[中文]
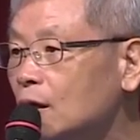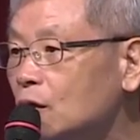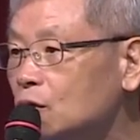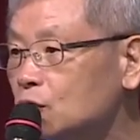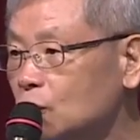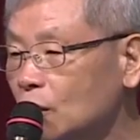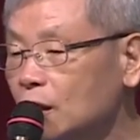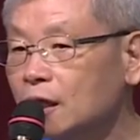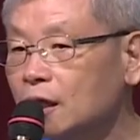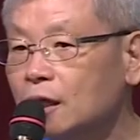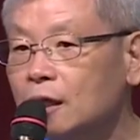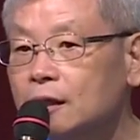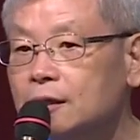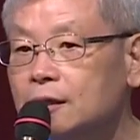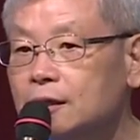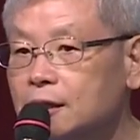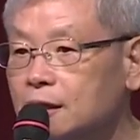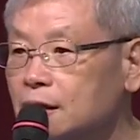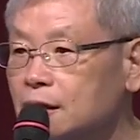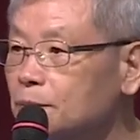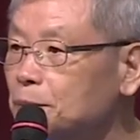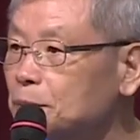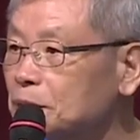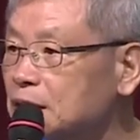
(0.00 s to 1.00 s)
所以
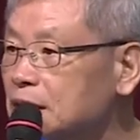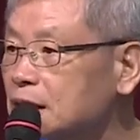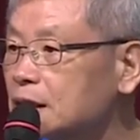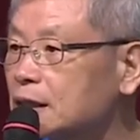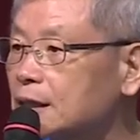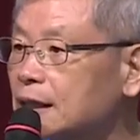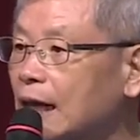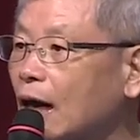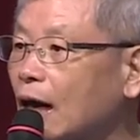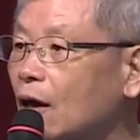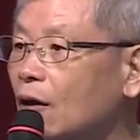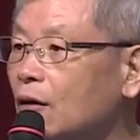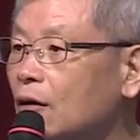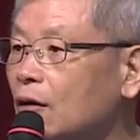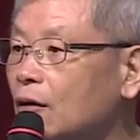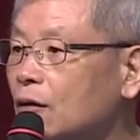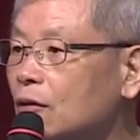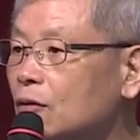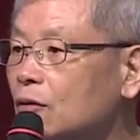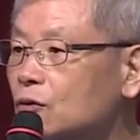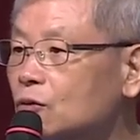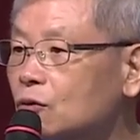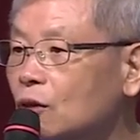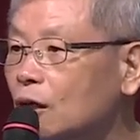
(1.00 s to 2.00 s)
知不知道
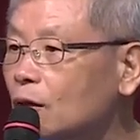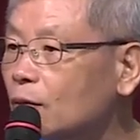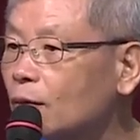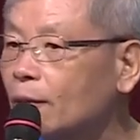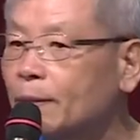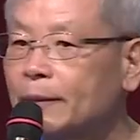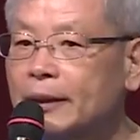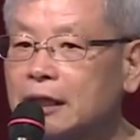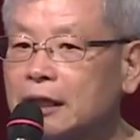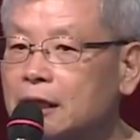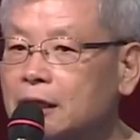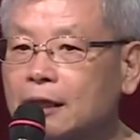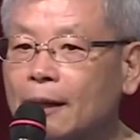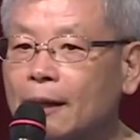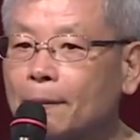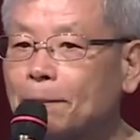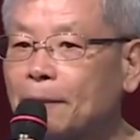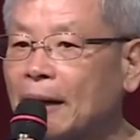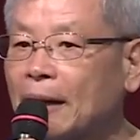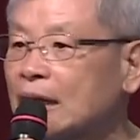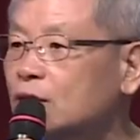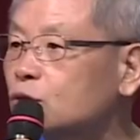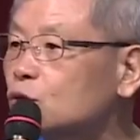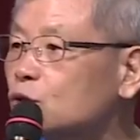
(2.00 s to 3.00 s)
对我们一点
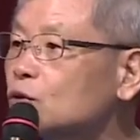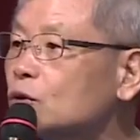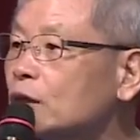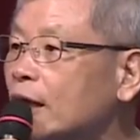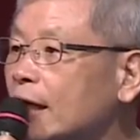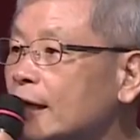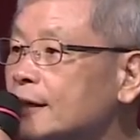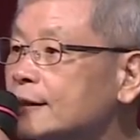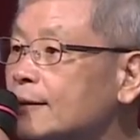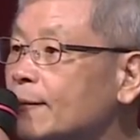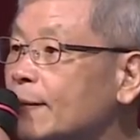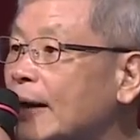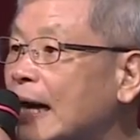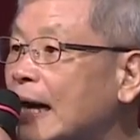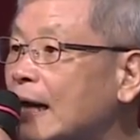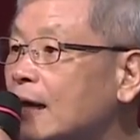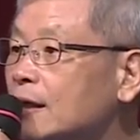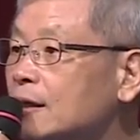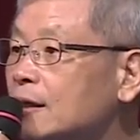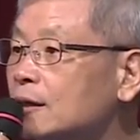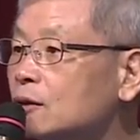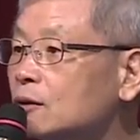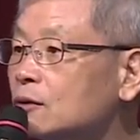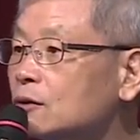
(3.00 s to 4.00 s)
帮助也怎么样？
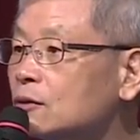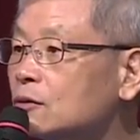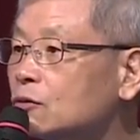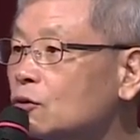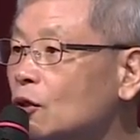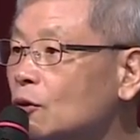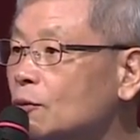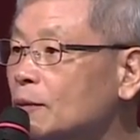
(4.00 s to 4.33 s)
对我